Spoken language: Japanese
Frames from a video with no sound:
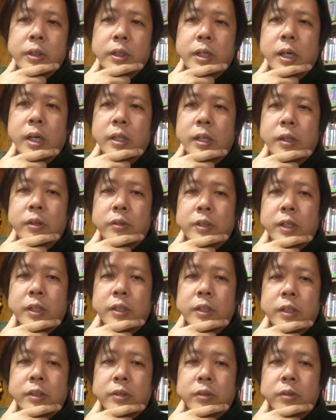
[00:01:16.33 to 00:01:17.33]

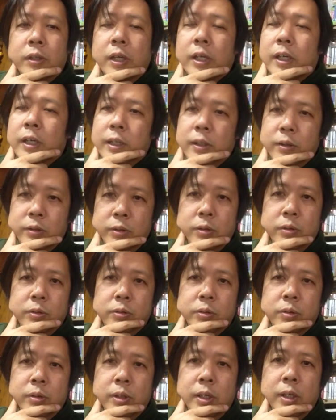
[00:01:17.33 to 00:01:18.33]
カーネル・サンダースの仲直りという
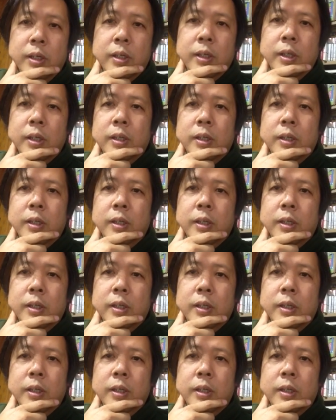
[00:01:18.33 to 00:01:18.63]
ことで